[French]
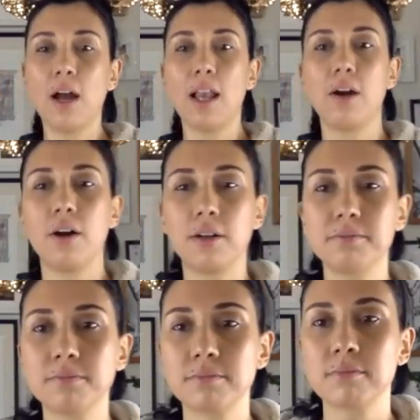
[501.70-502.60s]
Alors,
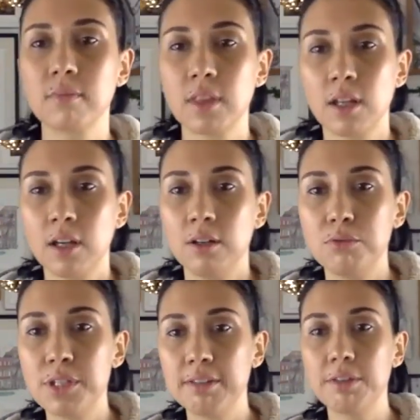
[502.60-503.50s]

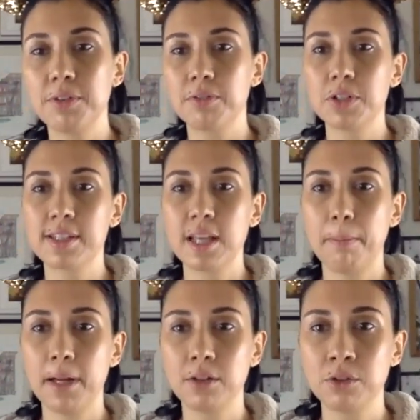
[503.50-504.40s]
vous avez fait votre
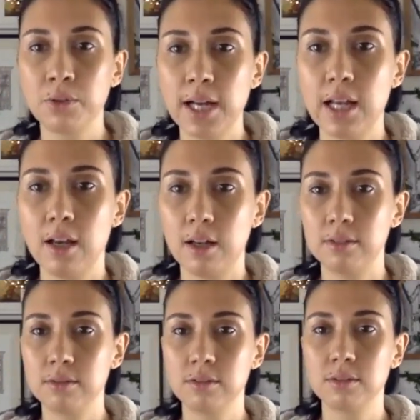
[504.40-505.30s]
sapin de Noël.
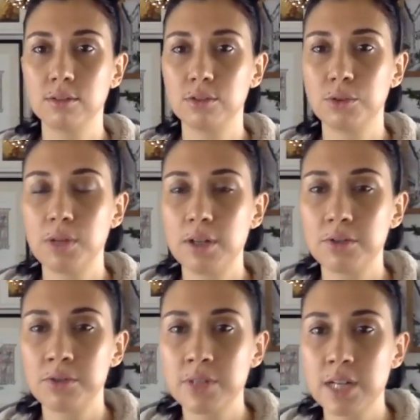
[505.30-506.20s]
Je l'ai
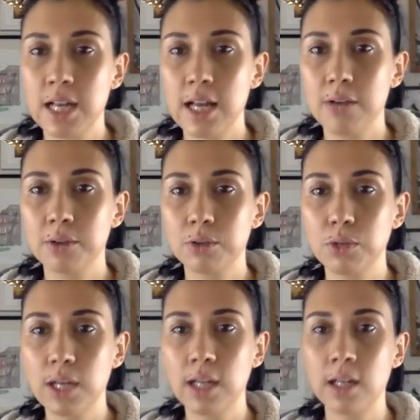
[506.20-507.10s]
en anglais. Ouh
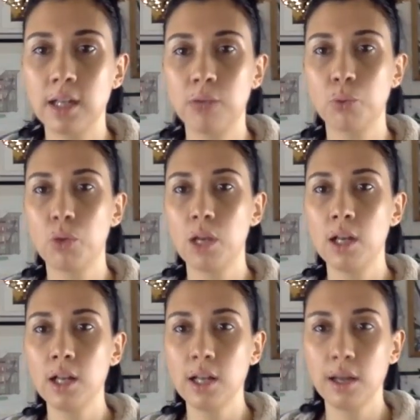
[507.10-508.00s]
là là là là, ouh là
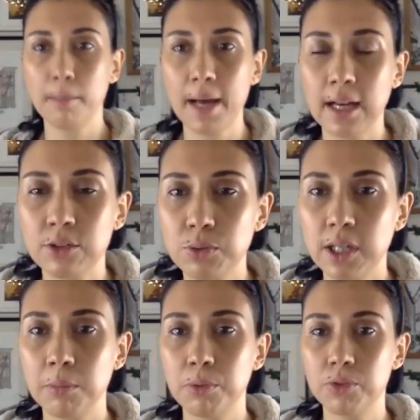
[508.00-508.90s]
Marathon
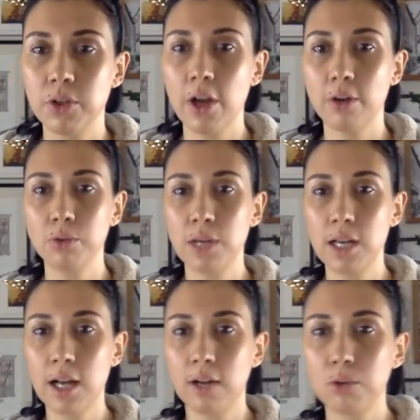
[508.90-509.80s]
Harry Potter. Ouh là
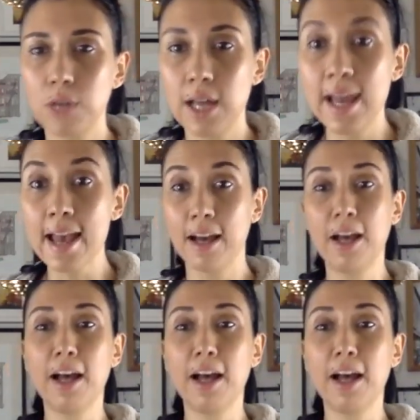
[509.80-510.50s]
là. Ouh eh!